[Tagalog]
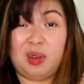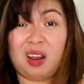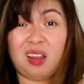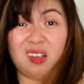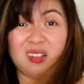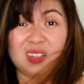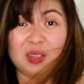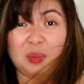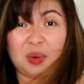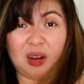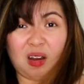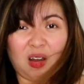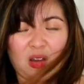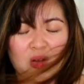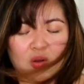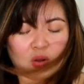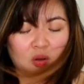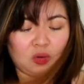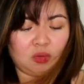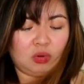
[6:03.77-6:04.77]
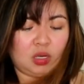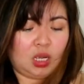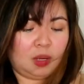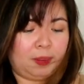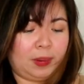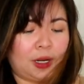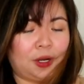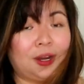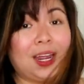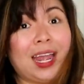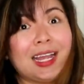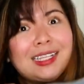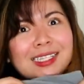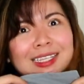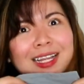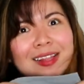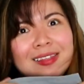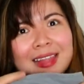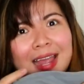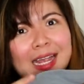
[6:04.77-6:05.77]
Mahal kasi balakong ko eh. Pero it's
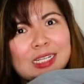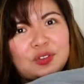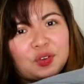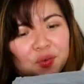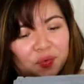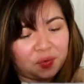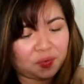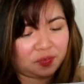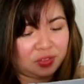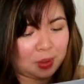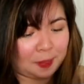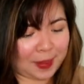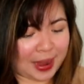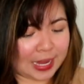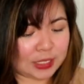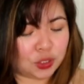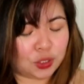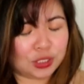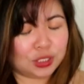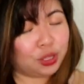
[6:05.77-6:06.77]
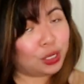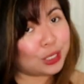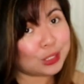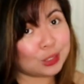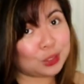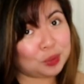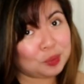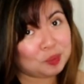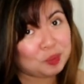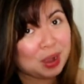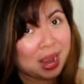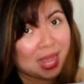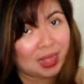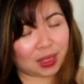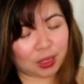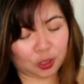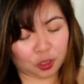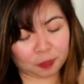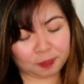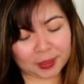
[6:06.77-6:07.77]
still nice for 50 pesos. There's no
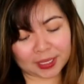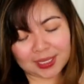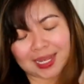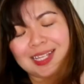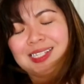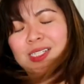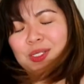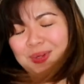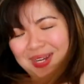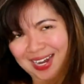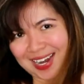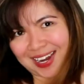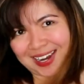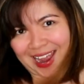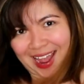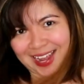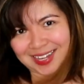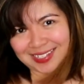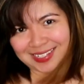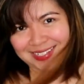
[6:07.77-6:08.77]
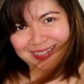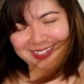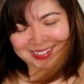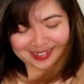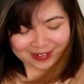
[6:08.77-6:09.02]
brand though, but it's really nice.